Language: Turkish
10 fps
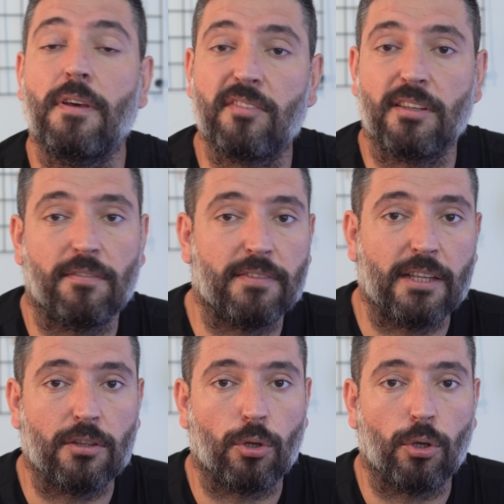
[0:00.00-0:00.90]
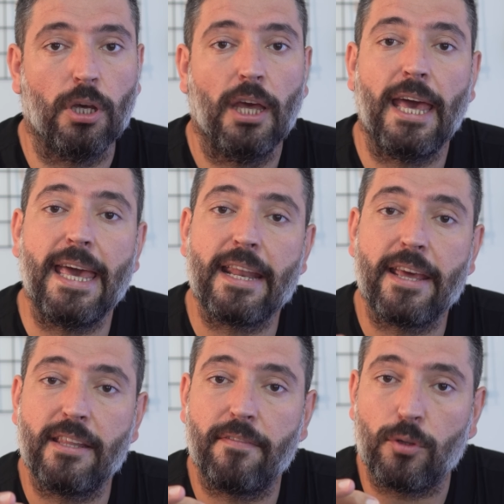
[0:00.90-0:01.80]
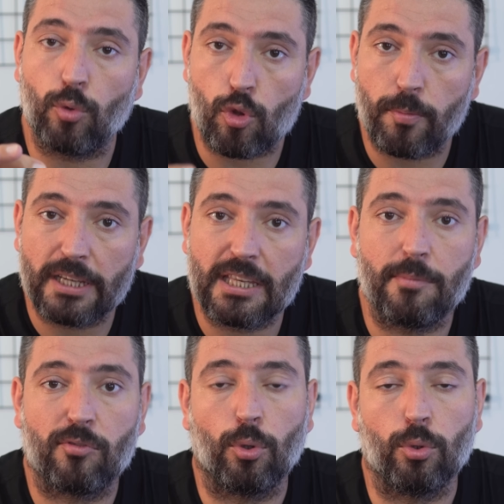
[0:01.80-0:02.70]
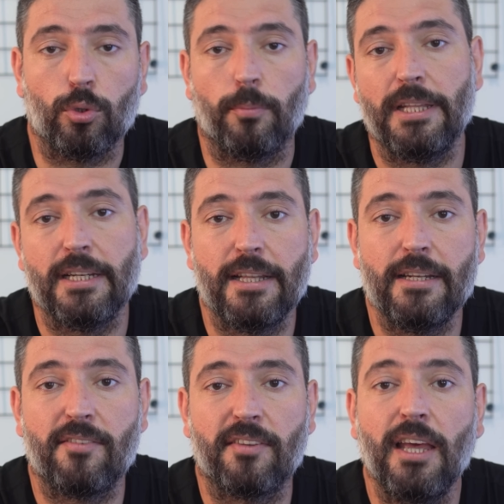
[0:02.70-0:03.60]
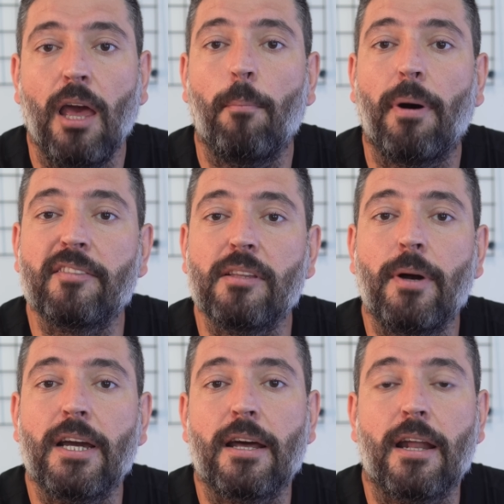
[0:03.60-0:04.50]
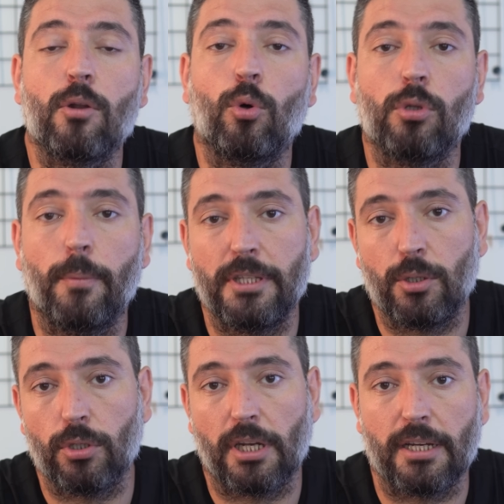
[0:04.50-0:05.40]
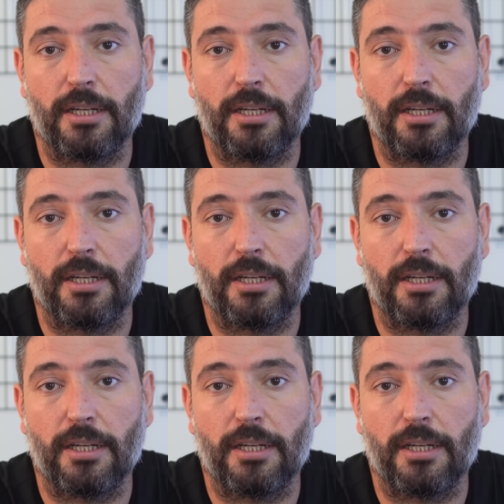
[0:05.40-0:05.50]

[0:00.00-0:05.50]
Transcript: ve sınıflandırıyor. Eğer hedefin düşman gemisi olduğu belirlenirse patlama kararı otomatik olarak